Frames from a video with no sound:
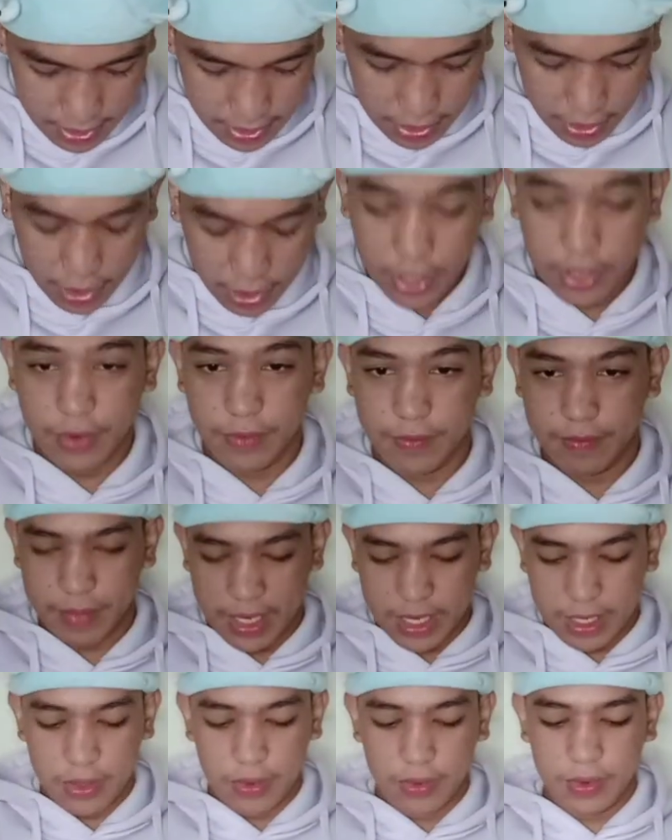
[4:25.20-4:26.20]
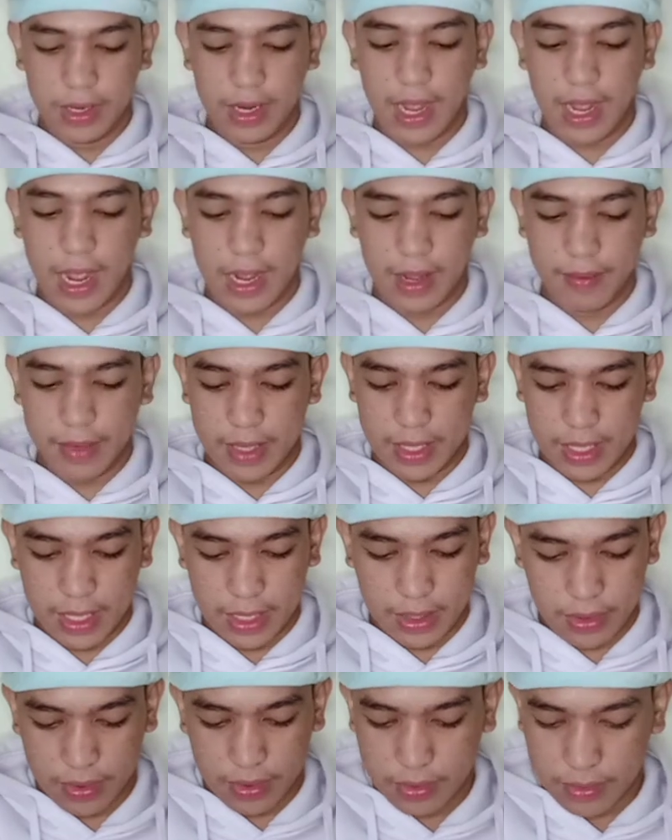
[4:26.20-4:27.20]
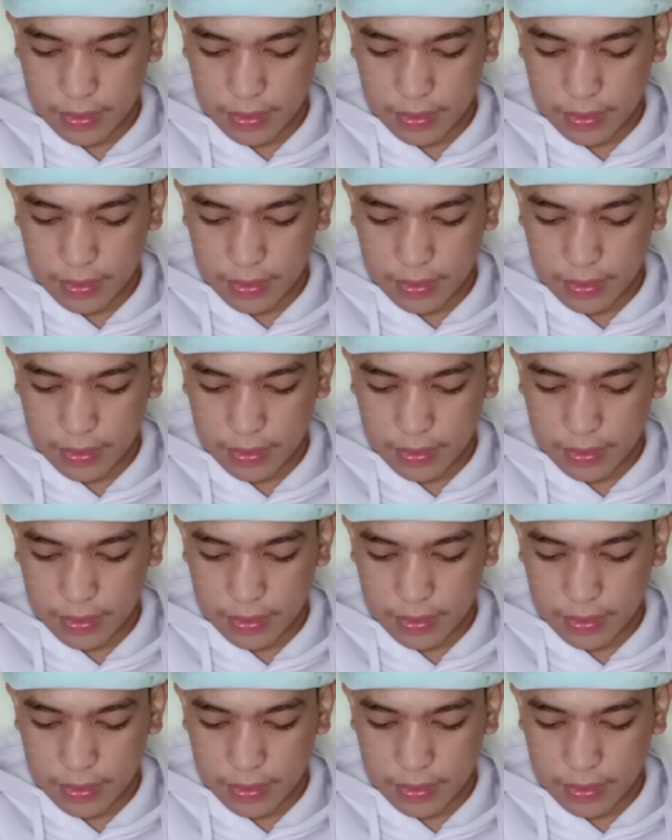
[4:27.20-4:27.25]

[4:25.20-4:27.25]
or nung video na gagamitin niyo.